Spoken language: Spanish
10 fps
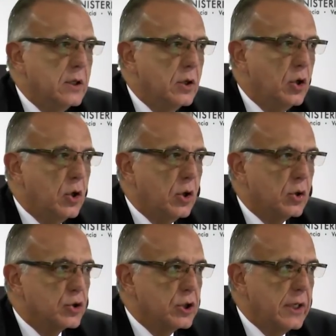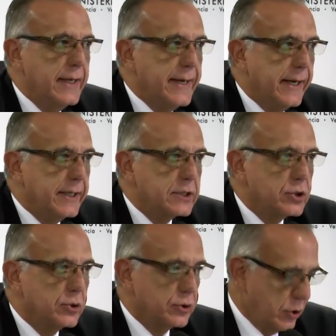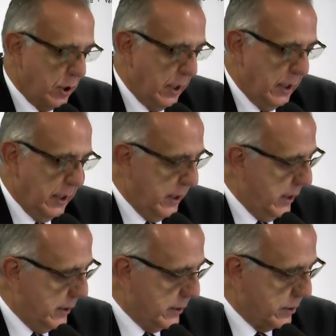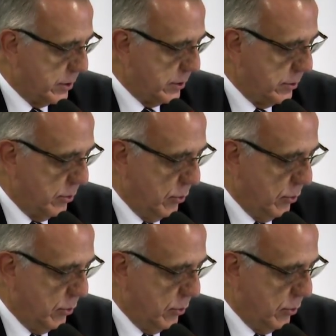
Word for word: los ingresos a las